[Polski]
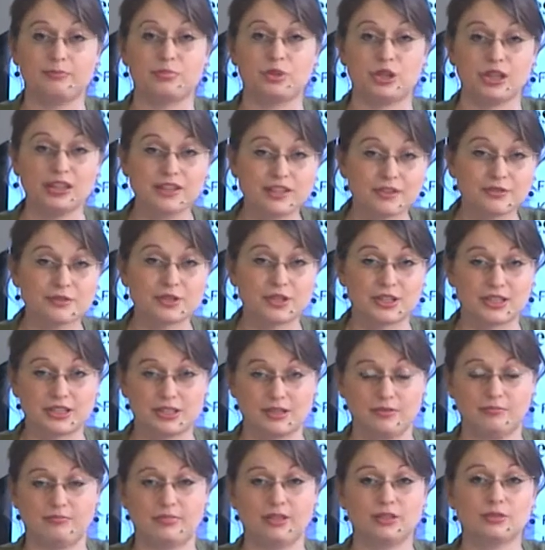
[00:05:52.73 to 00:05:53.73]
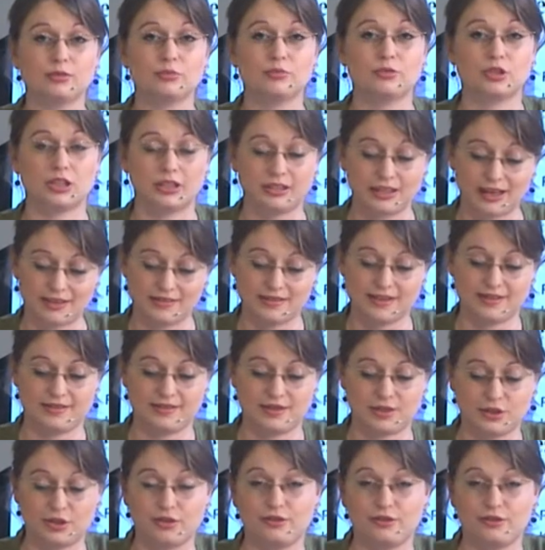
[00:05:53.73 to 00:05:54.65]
Przede wszystkim będą czytania na